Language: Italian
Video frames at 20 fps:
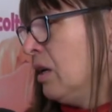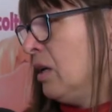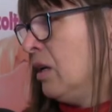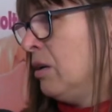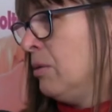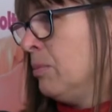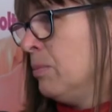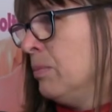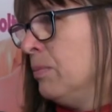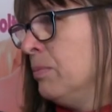
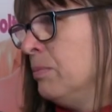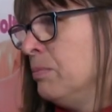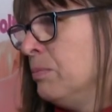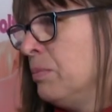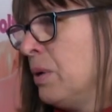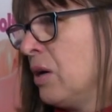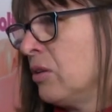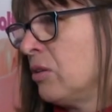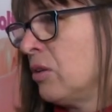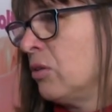e mm,
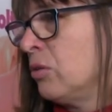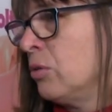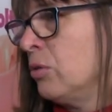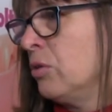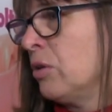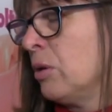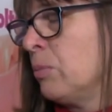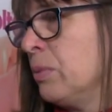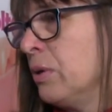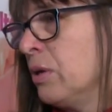basa sul
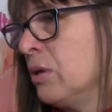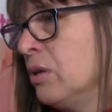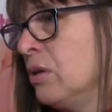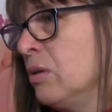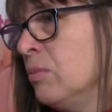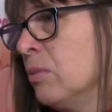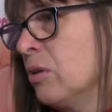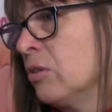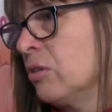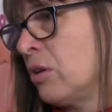sapere
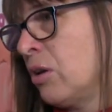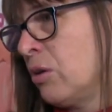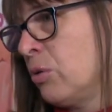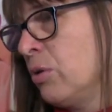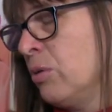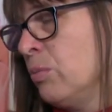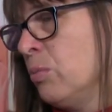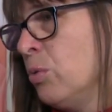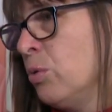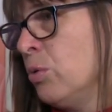di Masaru
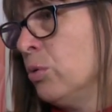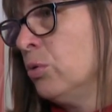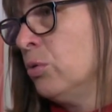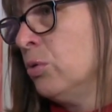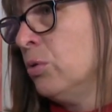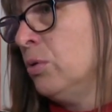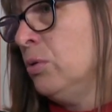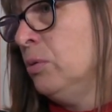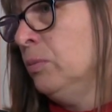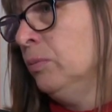
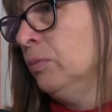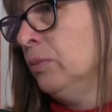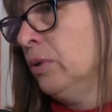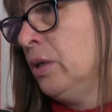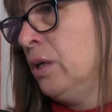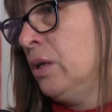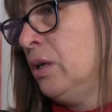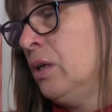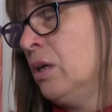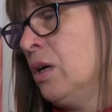Emoto
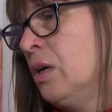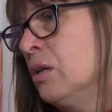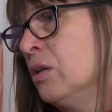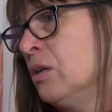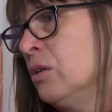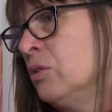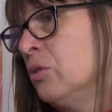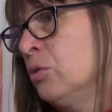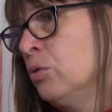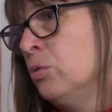e
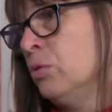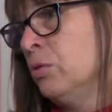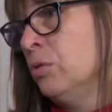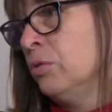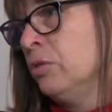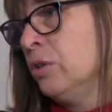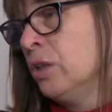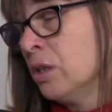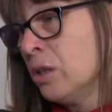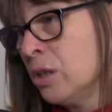anche su
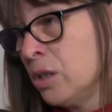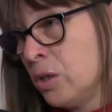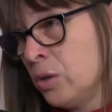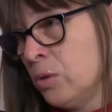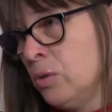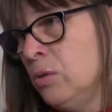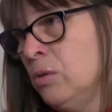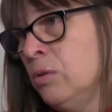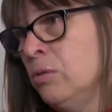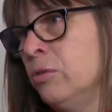
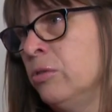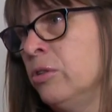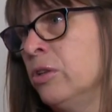Virchow.